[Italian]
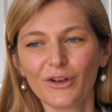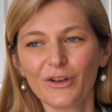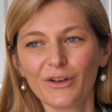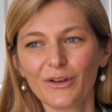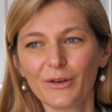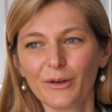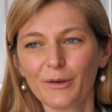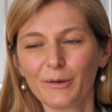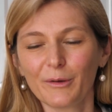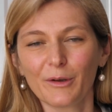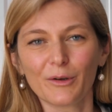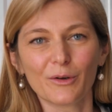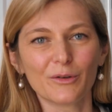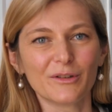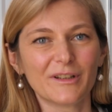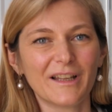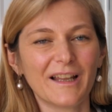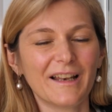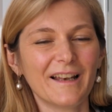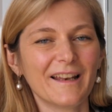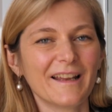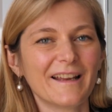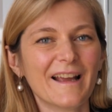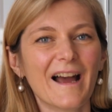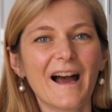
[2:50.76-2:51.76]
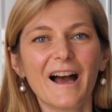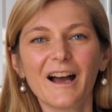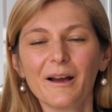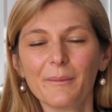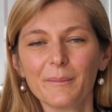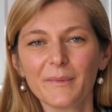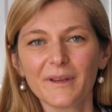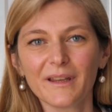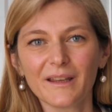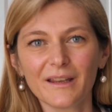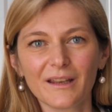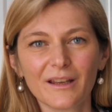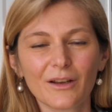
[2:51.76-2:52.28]
eh, dei
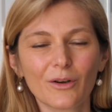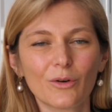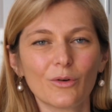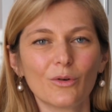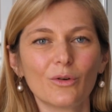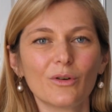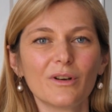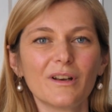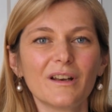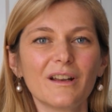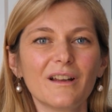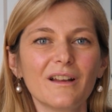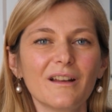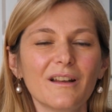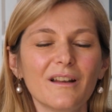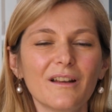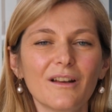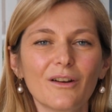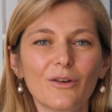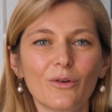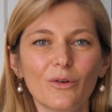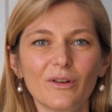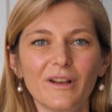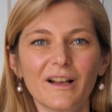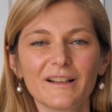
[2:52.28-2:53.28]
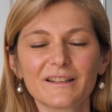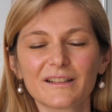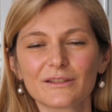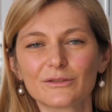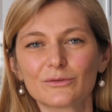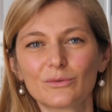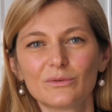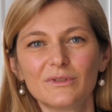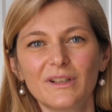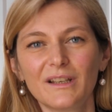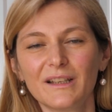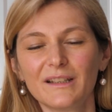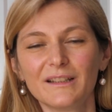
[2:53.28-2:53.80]
legami con, eh, con, gli altri
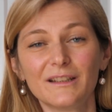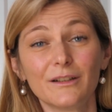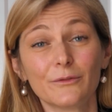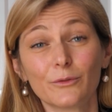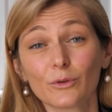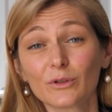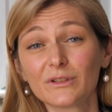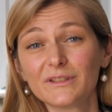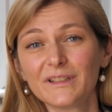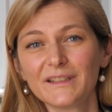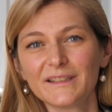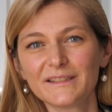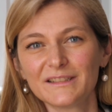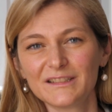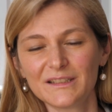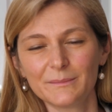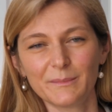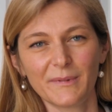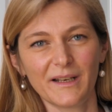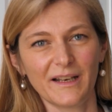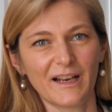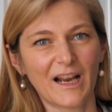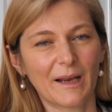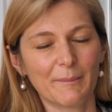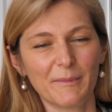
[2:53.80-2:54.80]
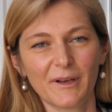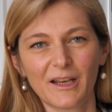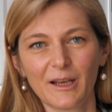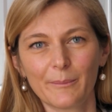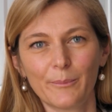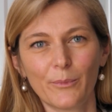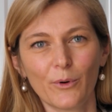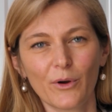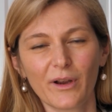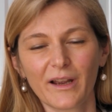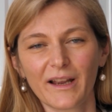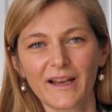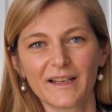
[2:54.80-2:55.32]
studenti fortissimi, legami che
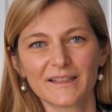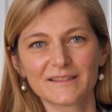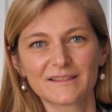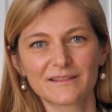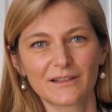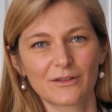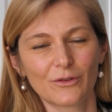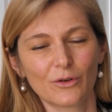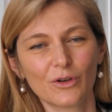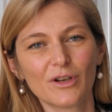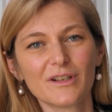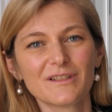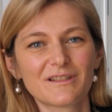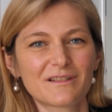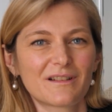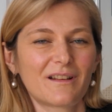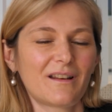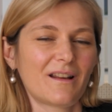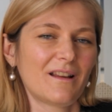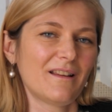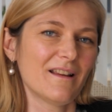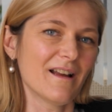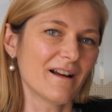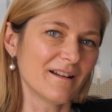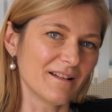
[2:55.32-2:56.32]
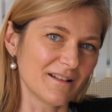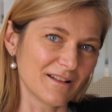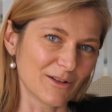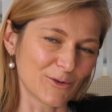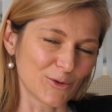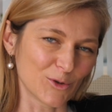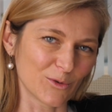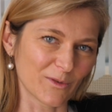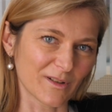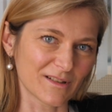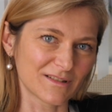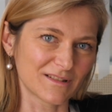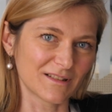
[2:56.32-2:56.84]
poi restano sia negli anni
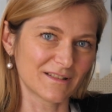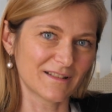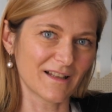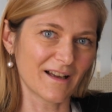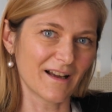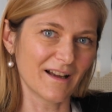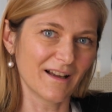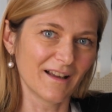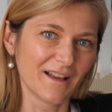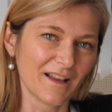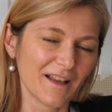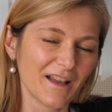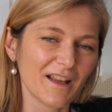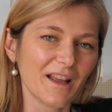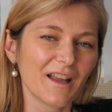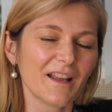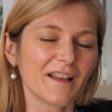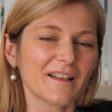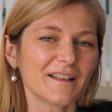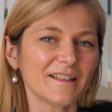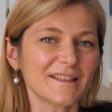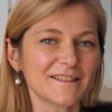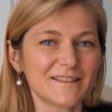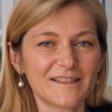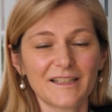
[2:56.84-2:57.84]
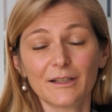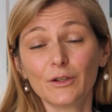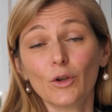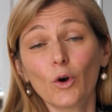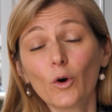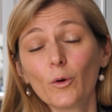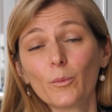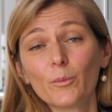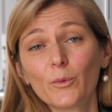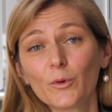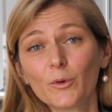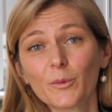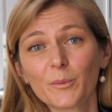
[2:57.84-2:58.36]
dell'università sia
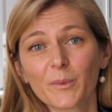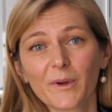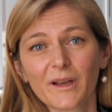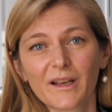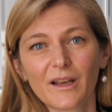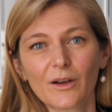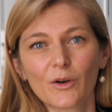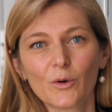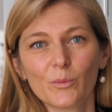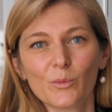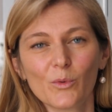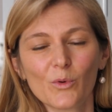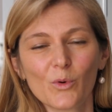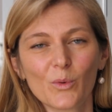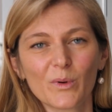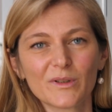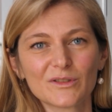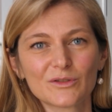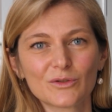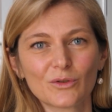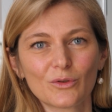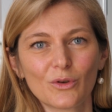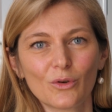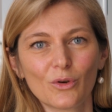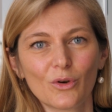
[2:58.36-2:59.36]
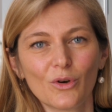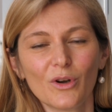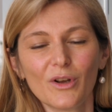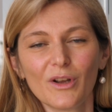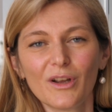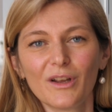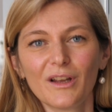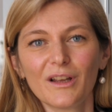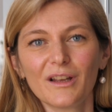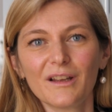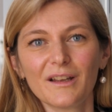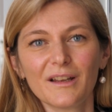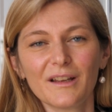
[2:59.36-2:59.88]
dopo, perché comunque sono
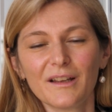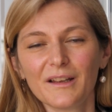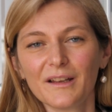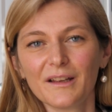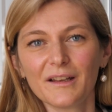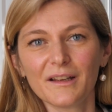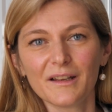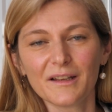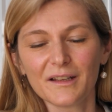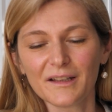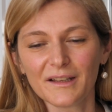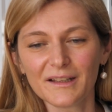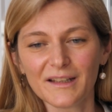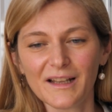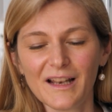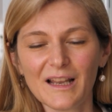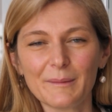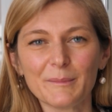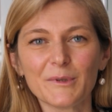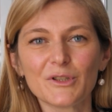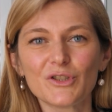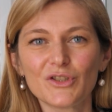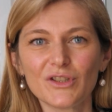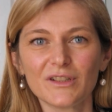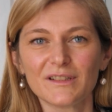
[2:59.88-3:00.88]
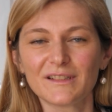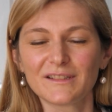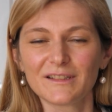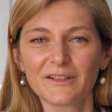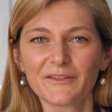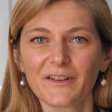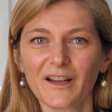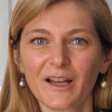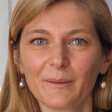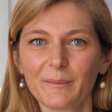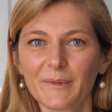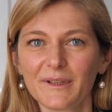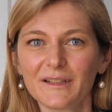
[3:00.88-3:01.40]
eh, delle amicizie
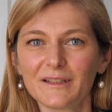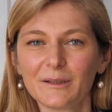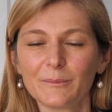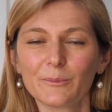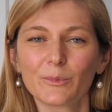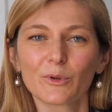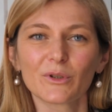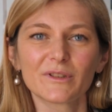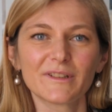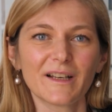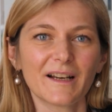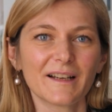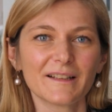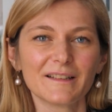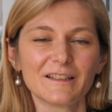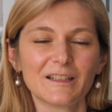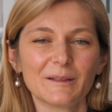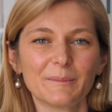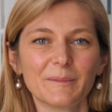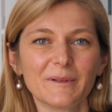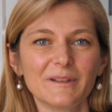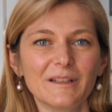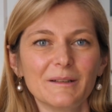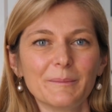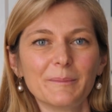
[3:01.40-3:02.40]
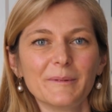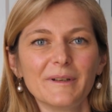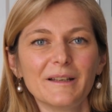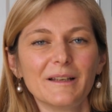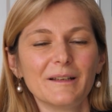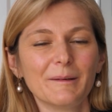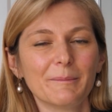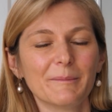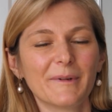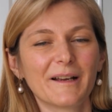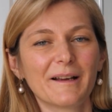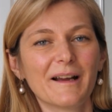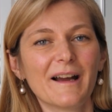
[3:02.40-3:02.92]
veramente importanti
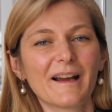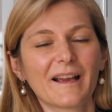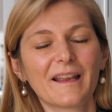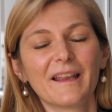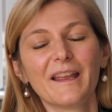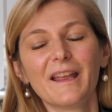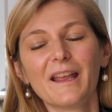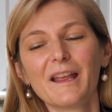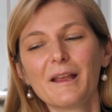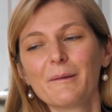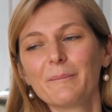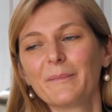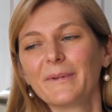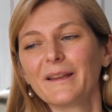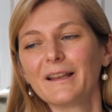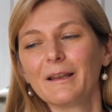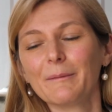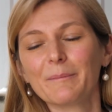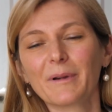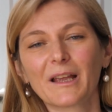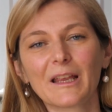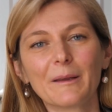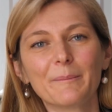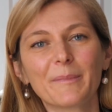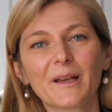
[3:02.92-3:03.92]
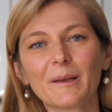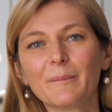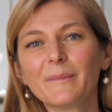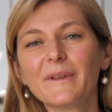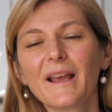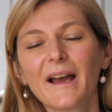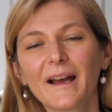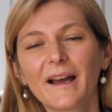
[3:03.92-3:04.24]
di, magari per i primi